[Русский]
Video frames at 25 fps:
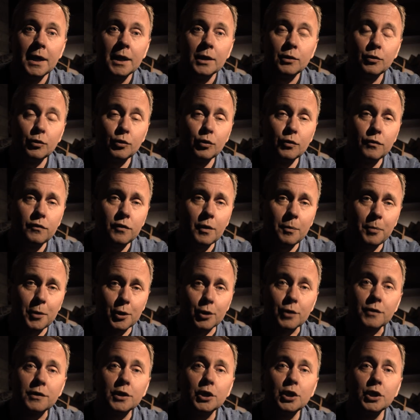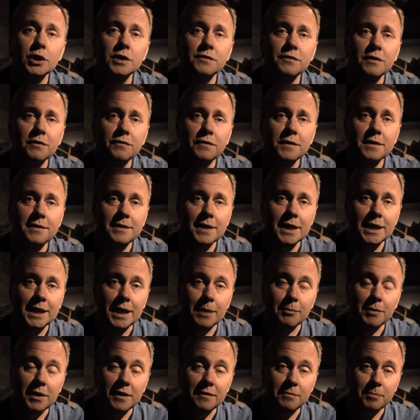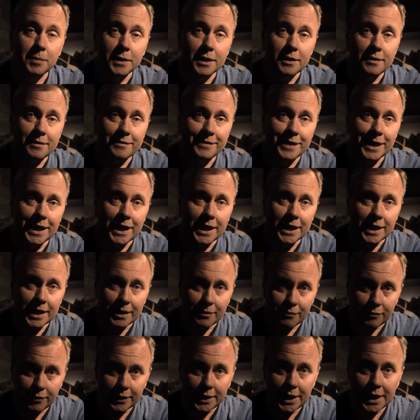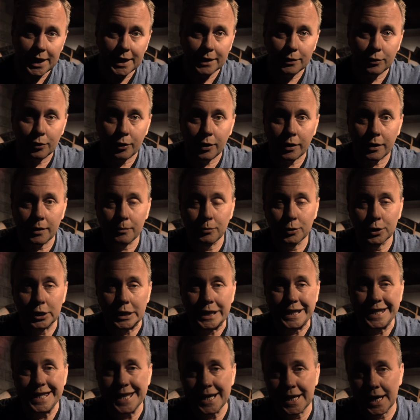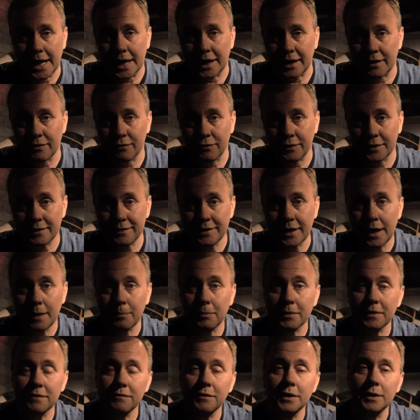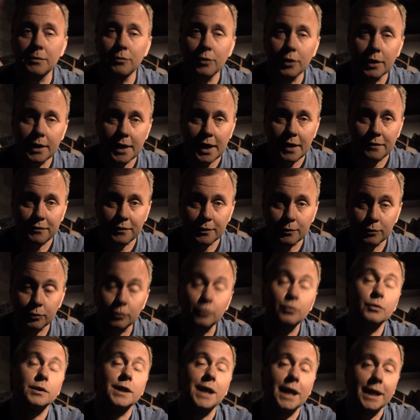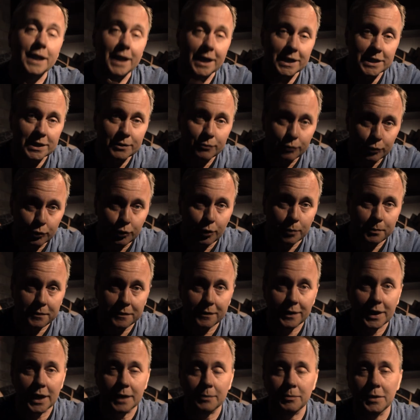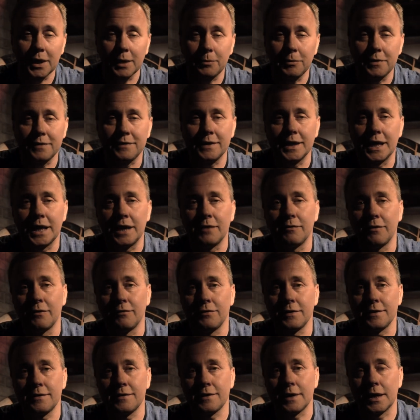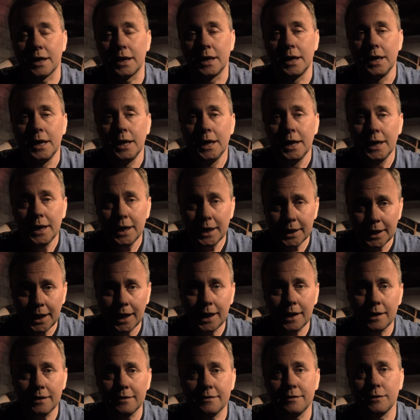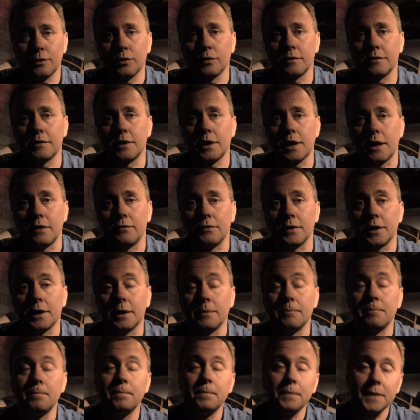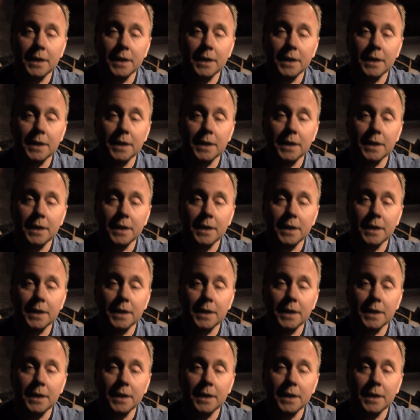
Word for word: Ну тут все просто. Идешь в МФЦ, там есть подразделение МВД, которое работает не как МФЦ, а по своему графику. Ну, для нашего удобства, как мне объяснили в МФЦ. И дали листок с графиком.